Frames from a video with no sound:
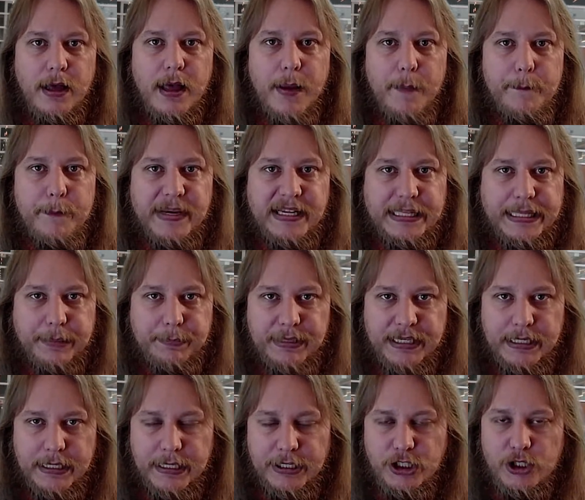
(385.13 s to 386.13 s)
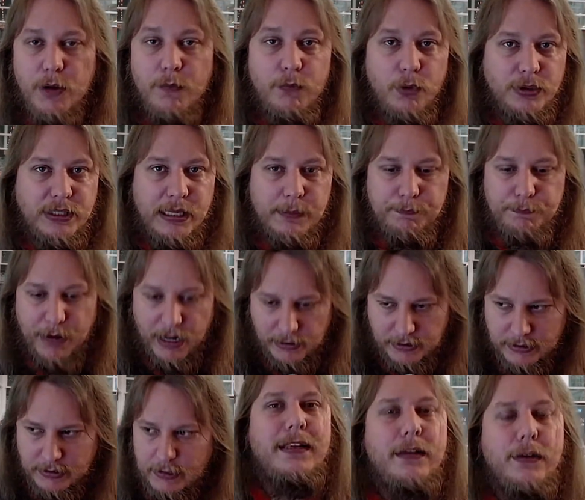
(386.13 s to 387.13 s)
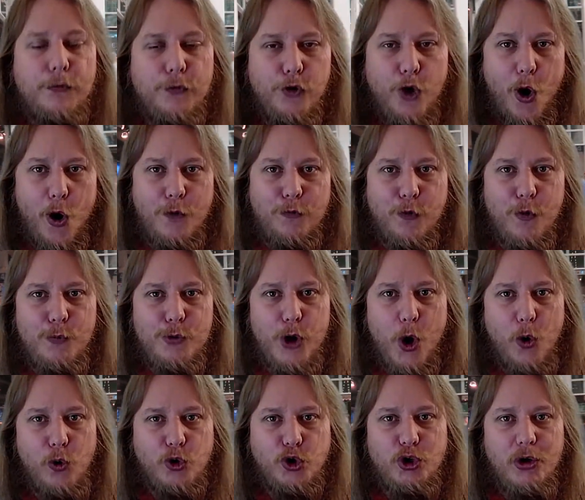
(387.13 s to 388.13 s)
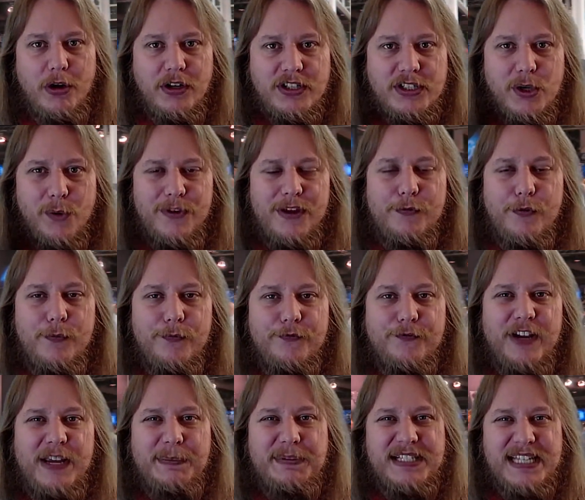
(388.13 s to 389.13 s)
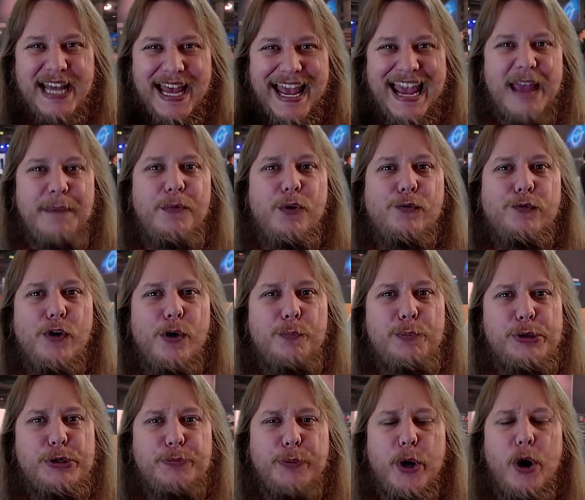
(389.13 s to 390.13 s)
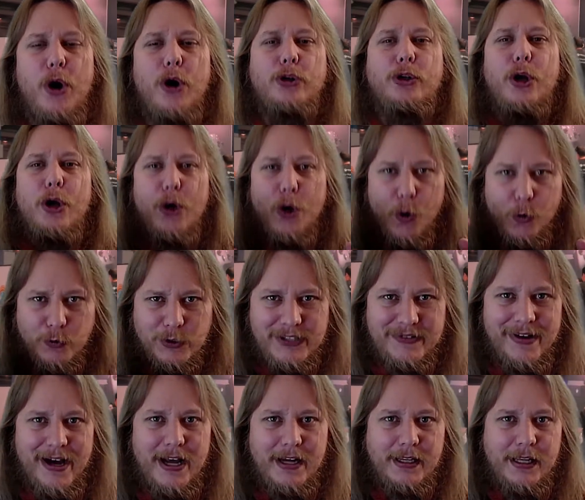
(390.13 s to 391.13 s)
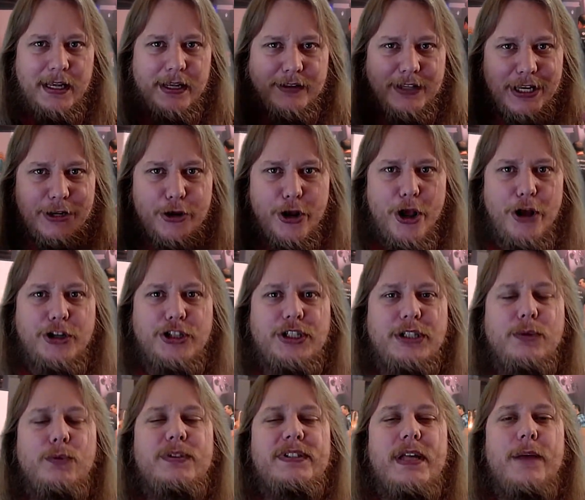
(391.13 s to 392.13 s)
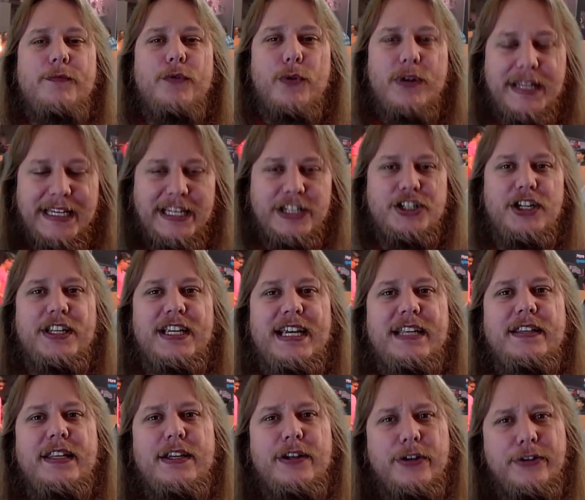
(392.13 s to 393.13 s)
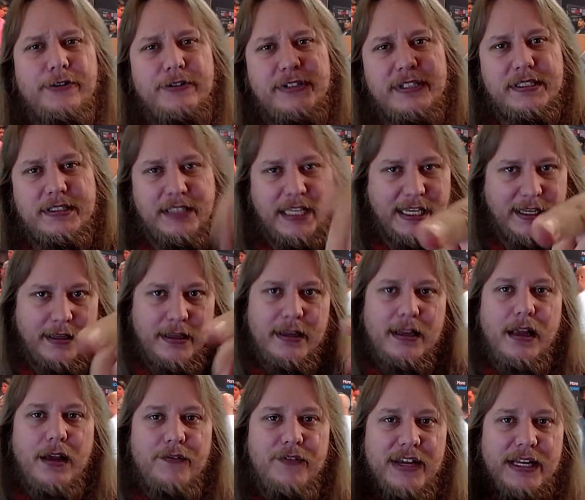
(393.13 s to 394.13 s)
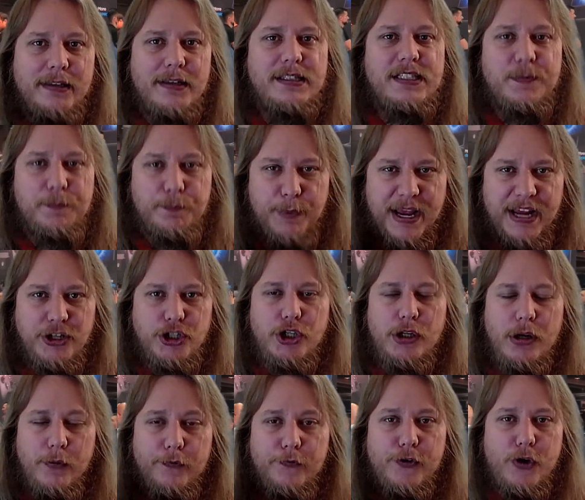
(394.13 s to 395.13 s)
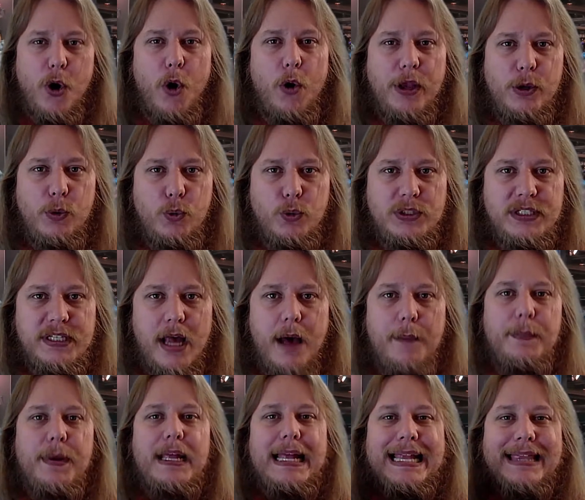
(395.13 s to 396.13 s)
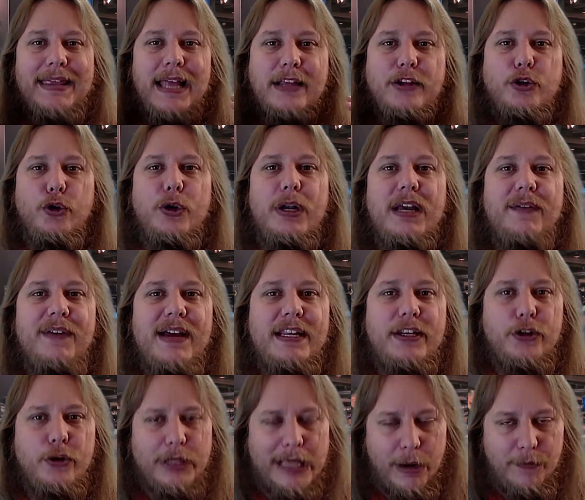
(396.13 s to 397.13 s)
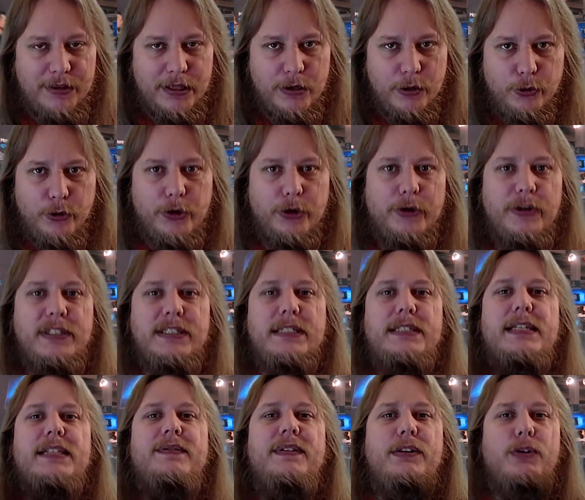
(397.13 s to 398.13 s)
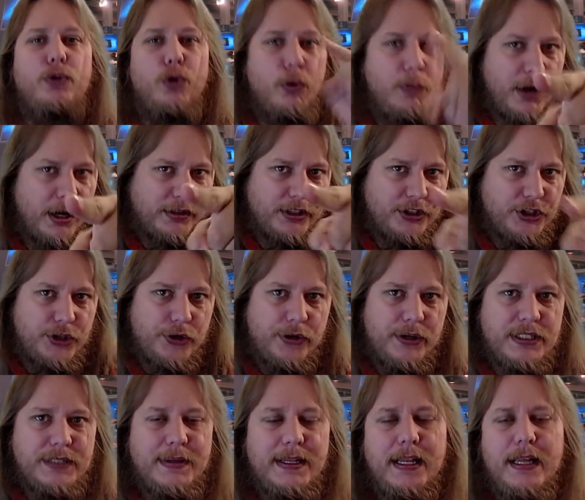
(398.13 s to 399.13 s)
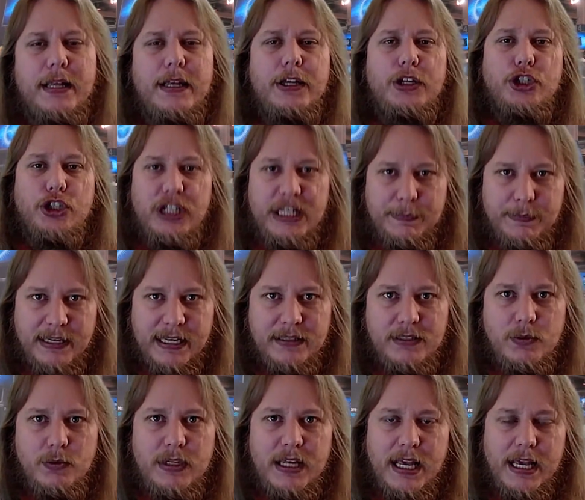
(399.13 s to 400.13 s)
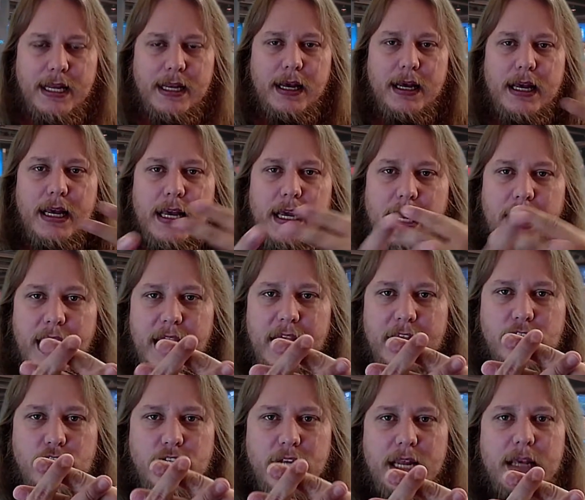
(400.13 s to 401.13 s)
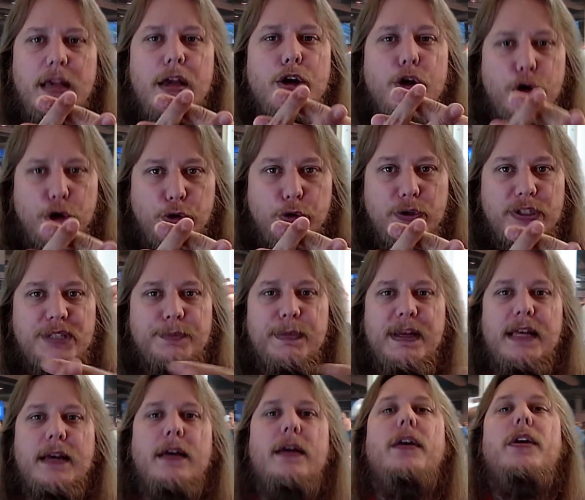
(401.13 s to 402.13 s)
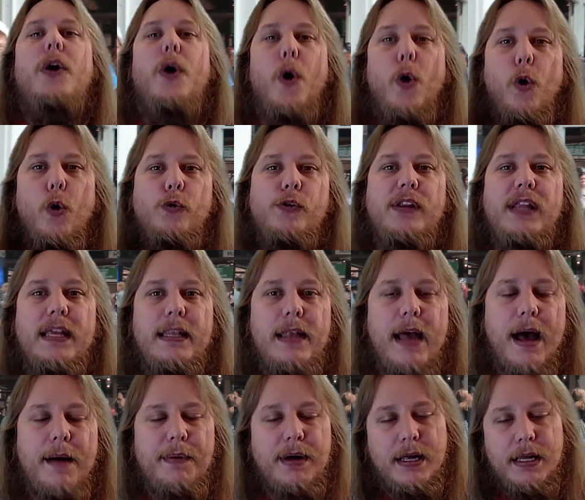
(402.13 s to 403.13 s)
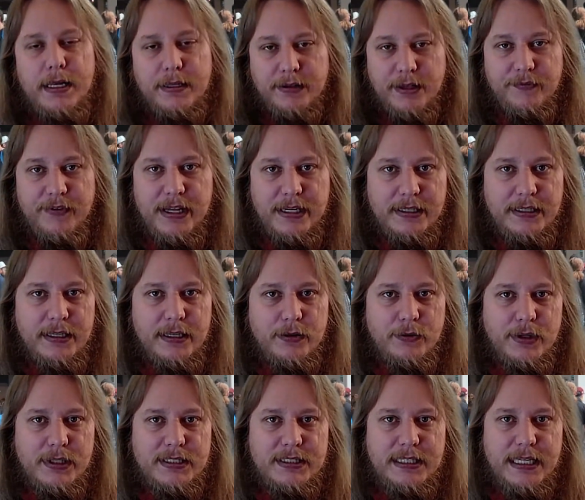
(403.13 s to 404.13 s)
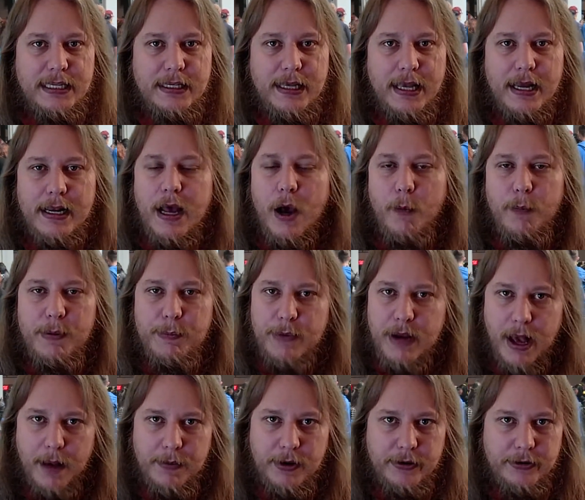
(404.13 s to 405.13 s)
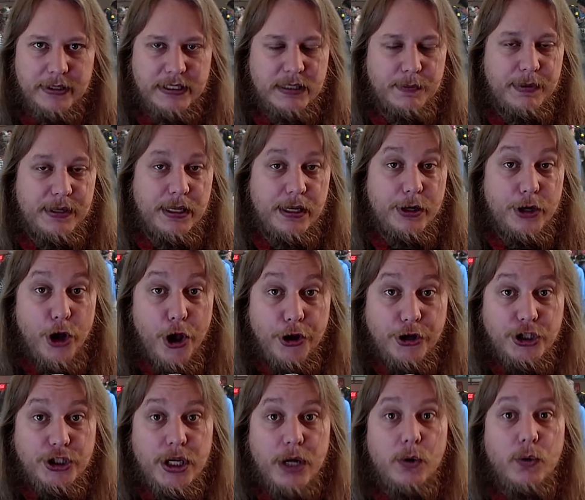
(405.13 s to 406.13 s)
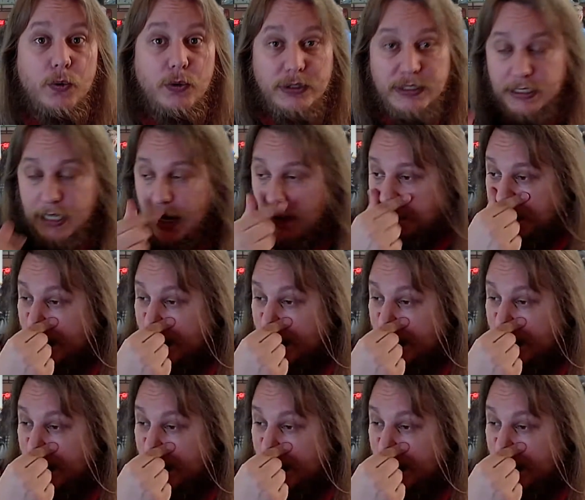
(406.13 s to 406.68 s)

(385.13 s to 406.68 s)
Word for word: mit dabei ist, wo dir passt. Die Frage vom Joshua sowie vom Fipsi haben mich auf etwas gebracht und zwar die nächste Ausgabe von Grisha Yeti grüßt dich wird das Special Frage Ausgabe. Natürlich werde ich dort auch wieder Leute größer, das heißt, wenn du möchtest größer werden, schreib jetzt unten her Hashtag grüß mich und deinen Namen, dann werde ich dir natürlich sehr gerne auch beim Namen größer bei der nächsten Ausgabe